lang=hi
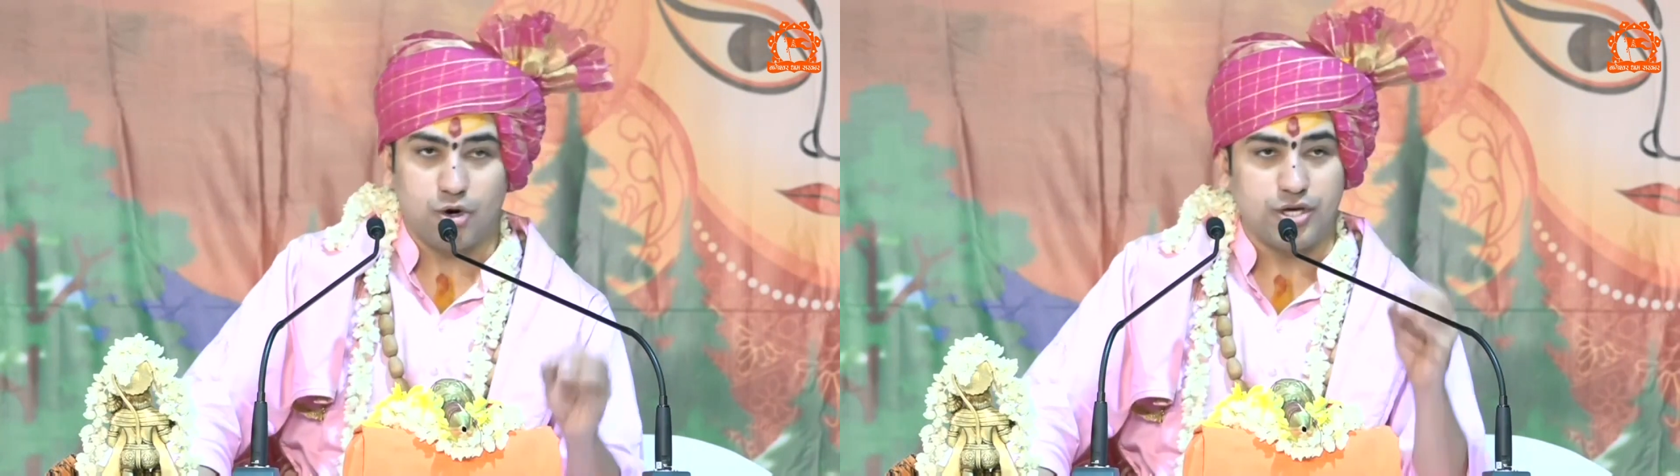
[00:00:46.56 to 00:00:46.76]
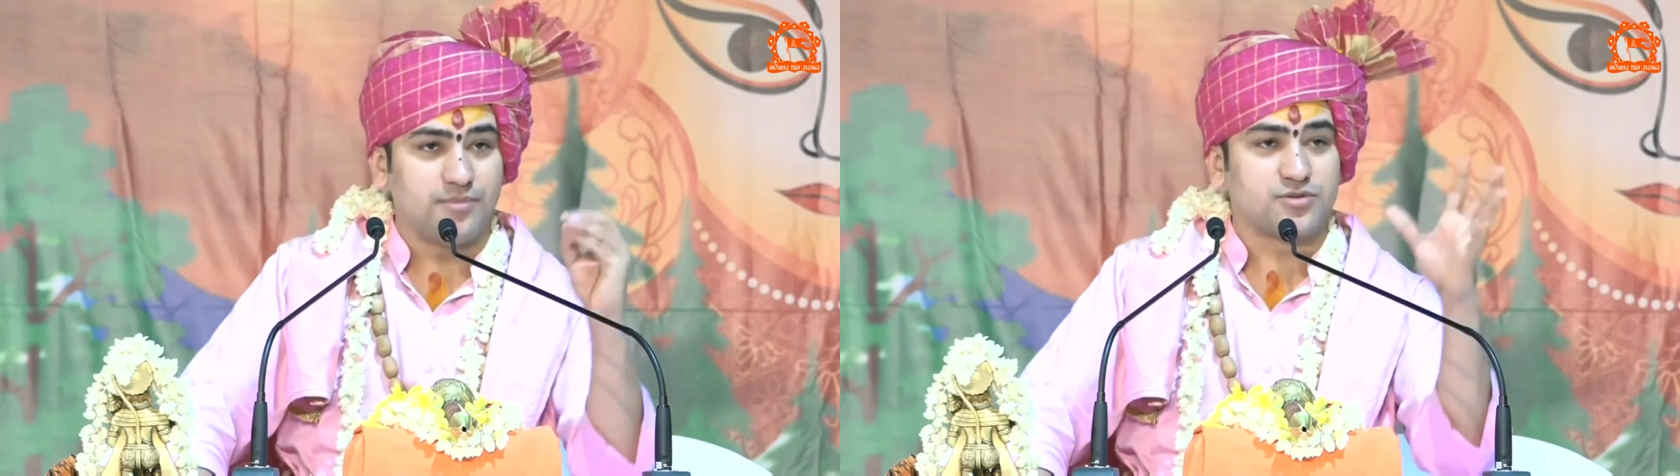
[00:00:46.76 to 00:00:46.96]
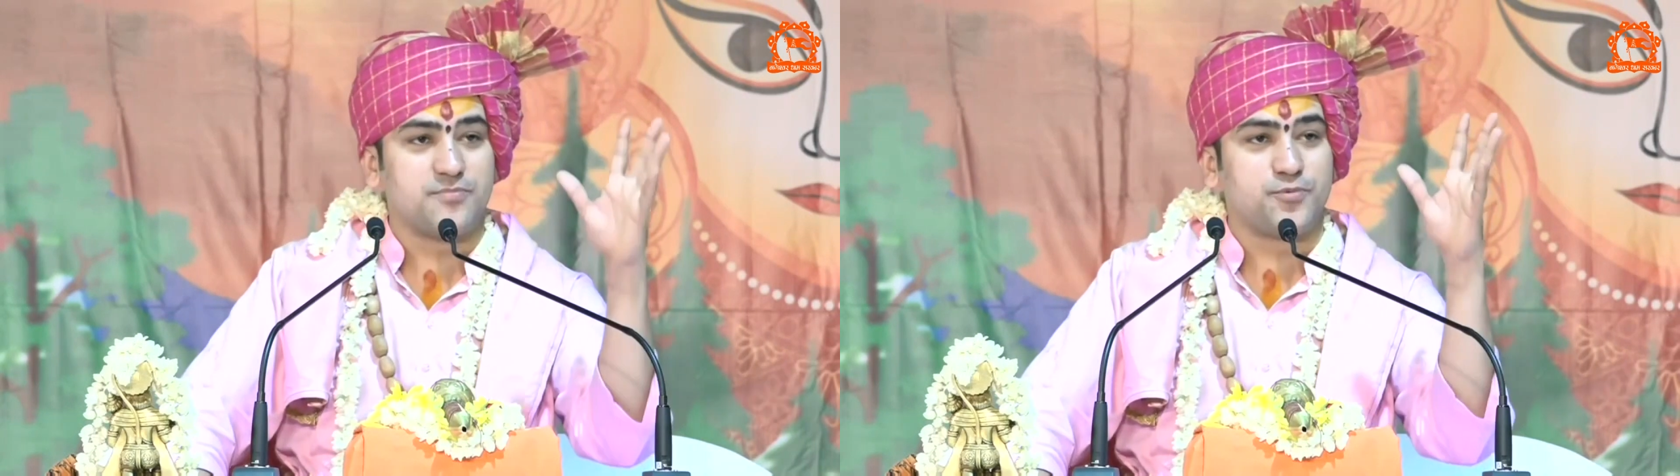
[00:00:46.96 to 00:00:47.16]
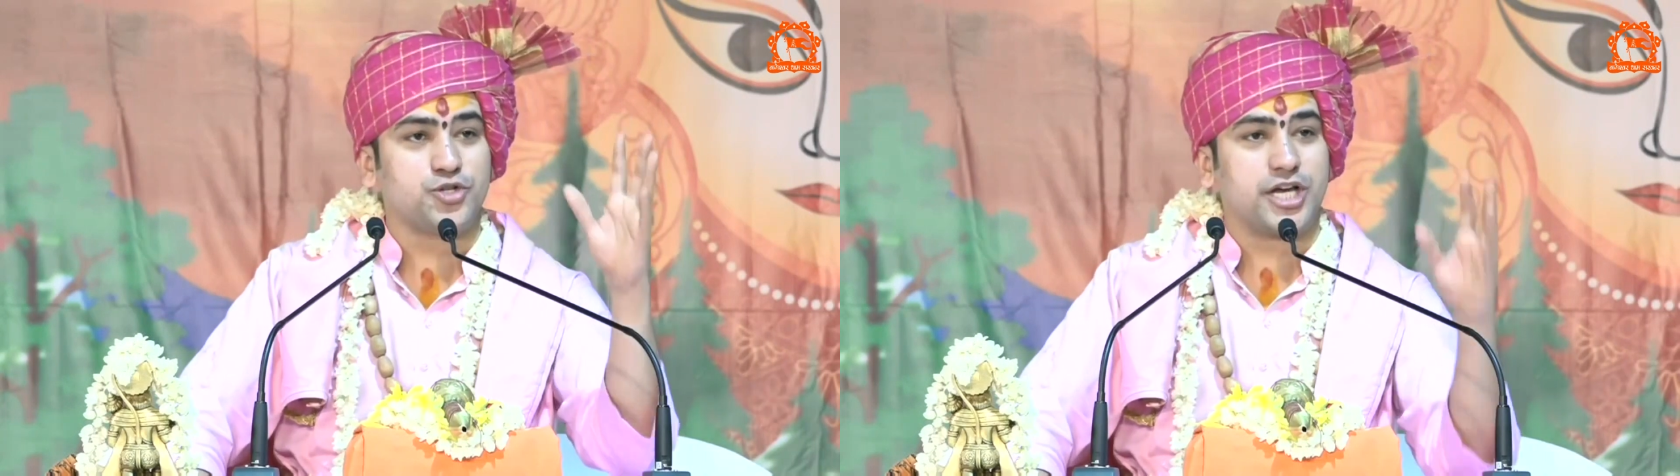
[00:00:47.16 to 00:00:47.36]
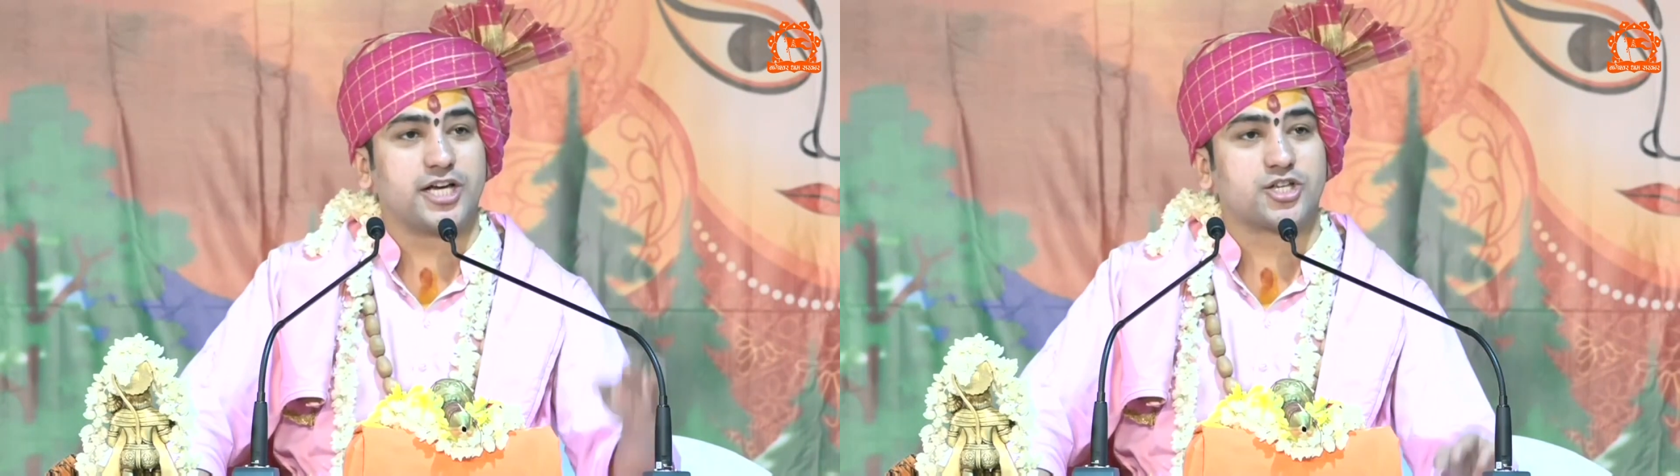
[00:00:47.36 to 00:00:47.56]
कोई हमसे
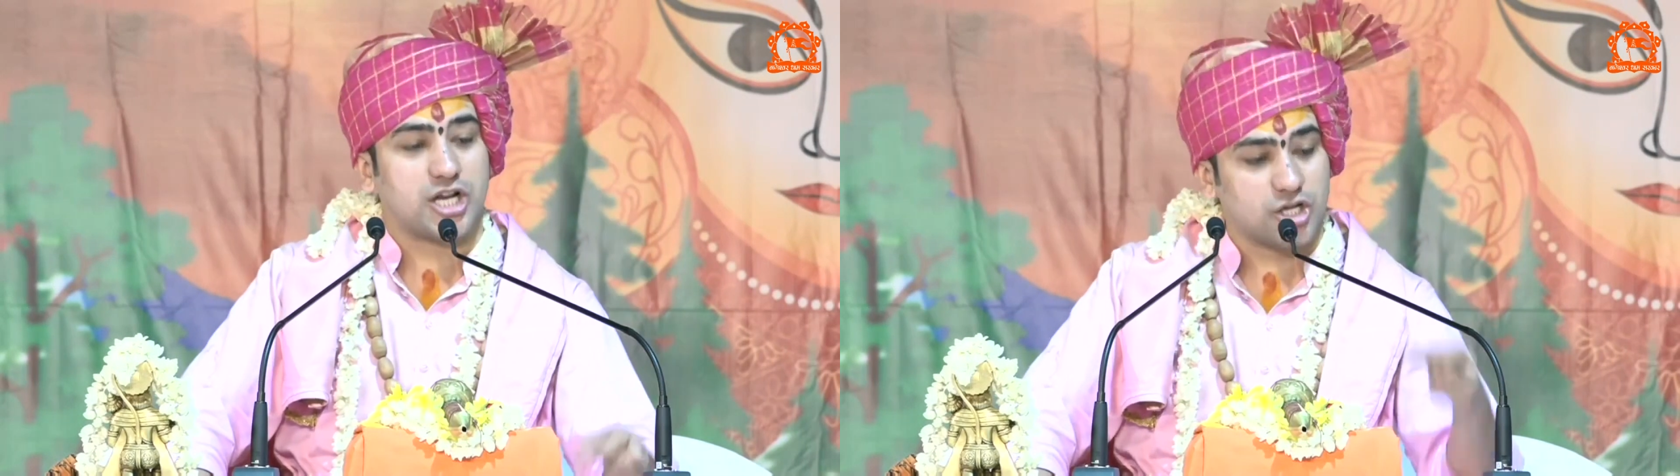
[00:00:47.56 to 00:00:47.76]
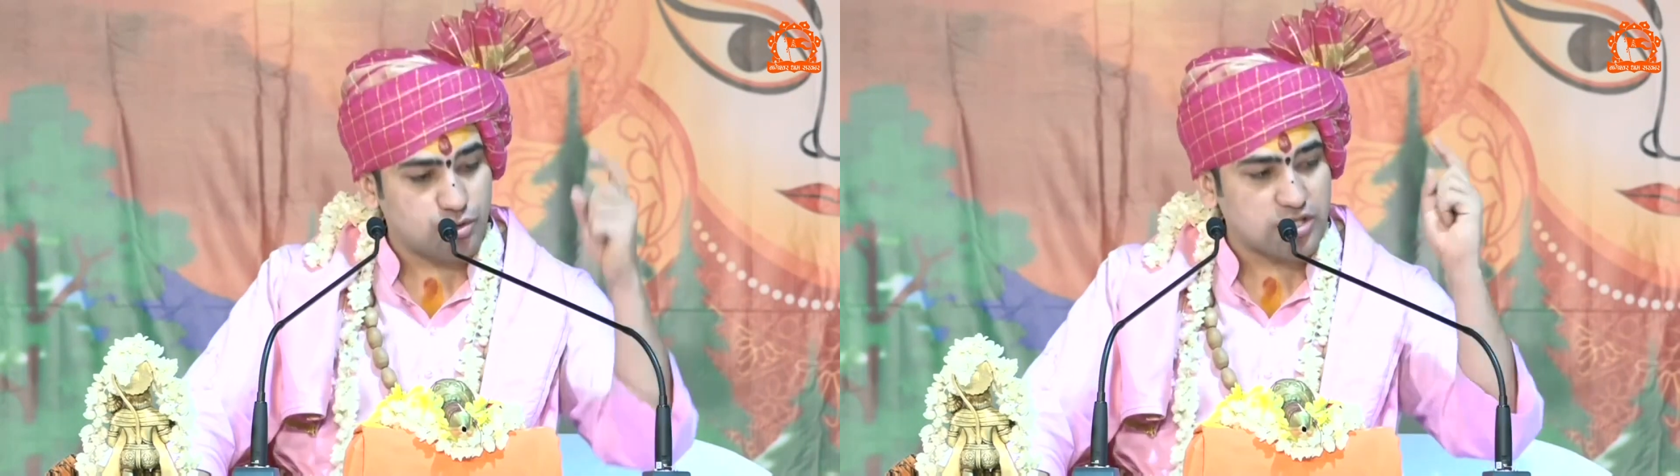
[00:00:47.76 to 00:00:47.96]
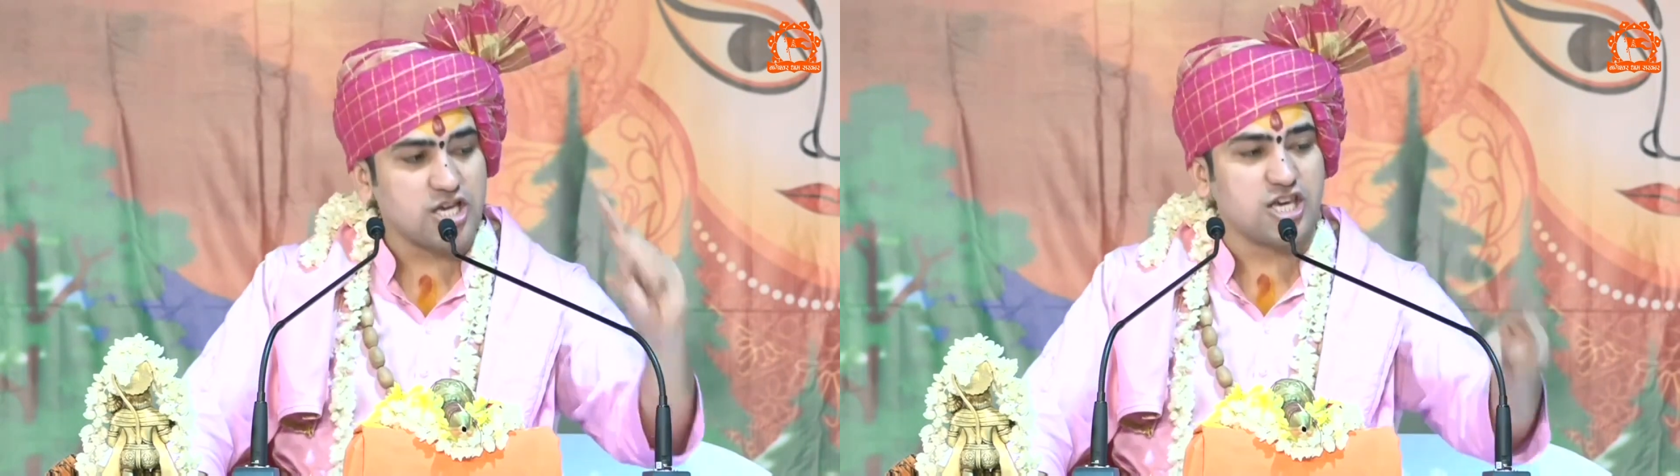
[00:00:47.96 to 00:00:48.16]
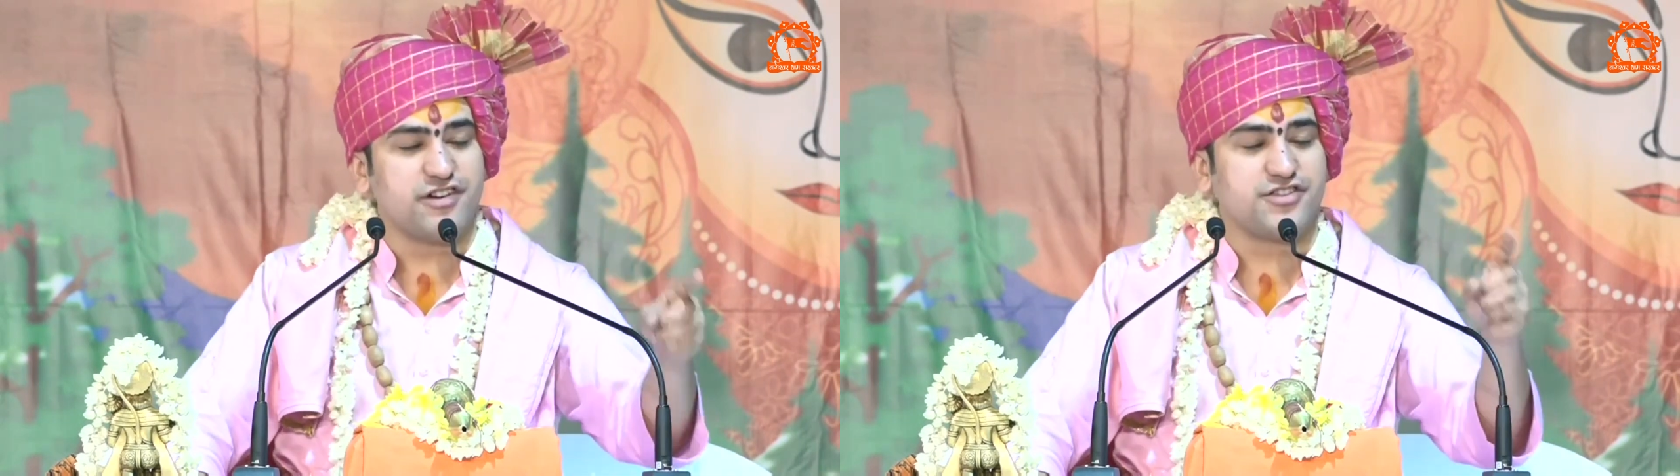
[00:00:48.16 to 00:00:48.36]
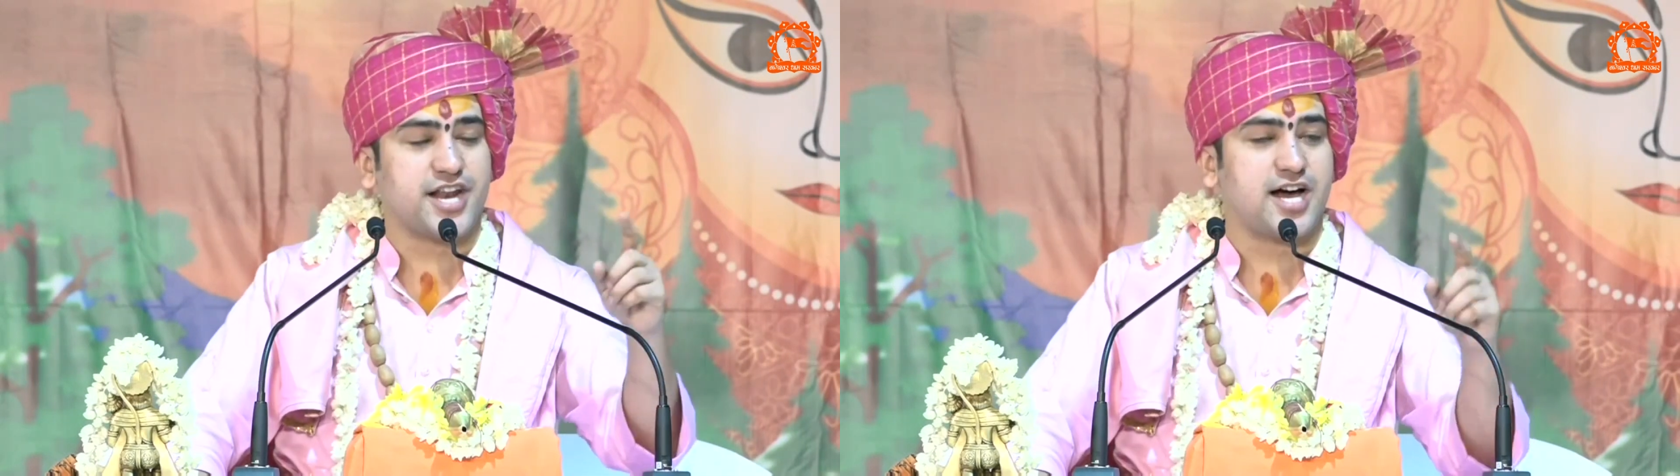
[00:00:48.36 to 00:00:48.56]
पूछे कि सरस्वती की
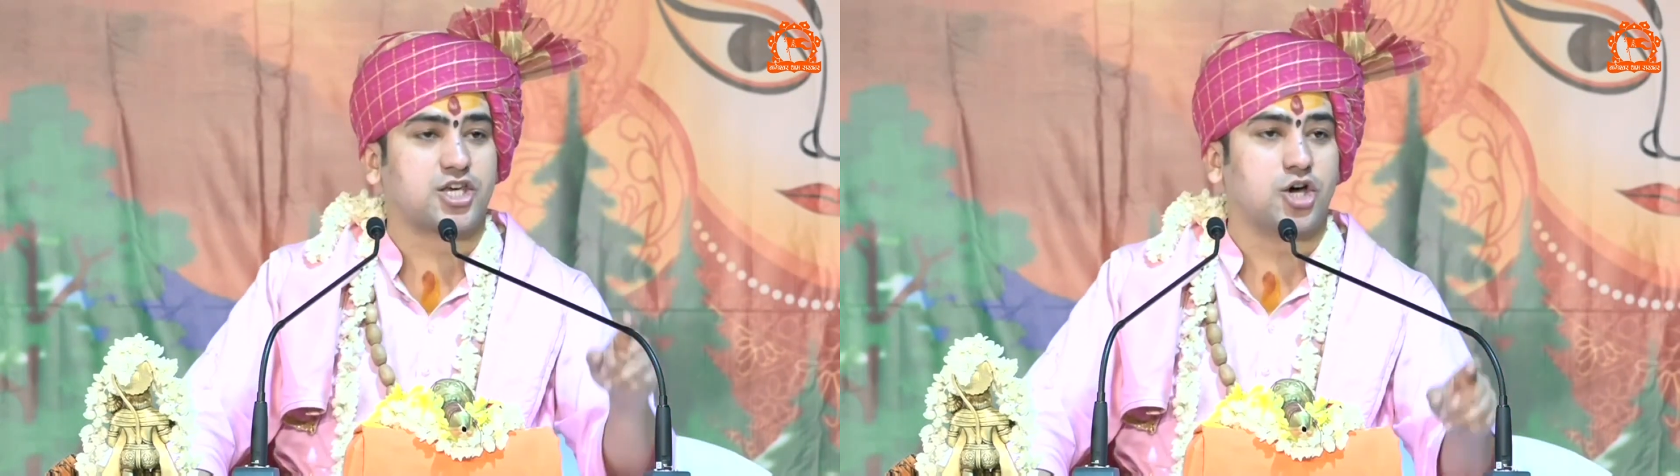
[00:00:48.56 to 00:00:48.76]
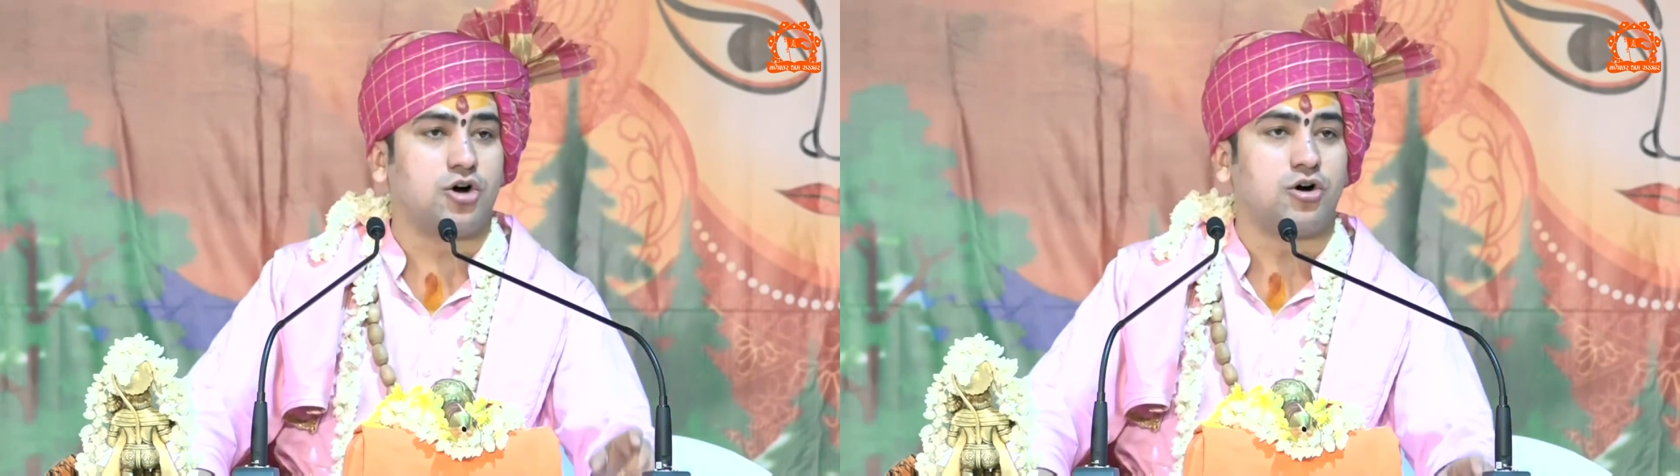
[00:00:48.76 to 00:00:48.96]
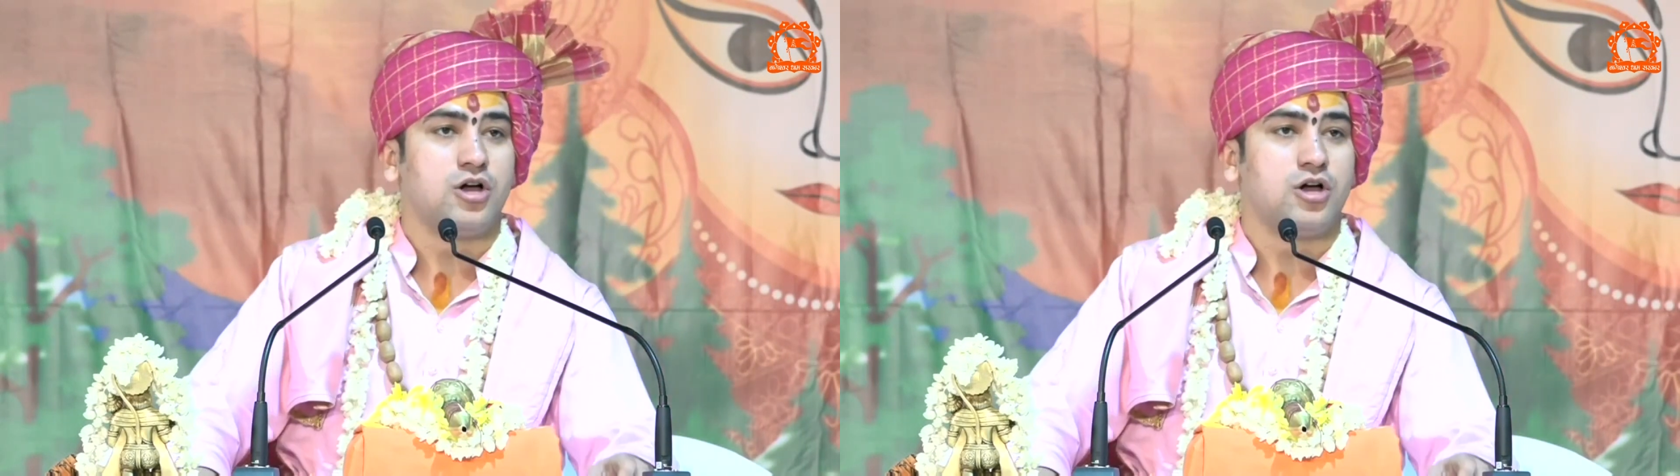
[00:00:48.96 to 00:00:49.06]
वंदना क्यों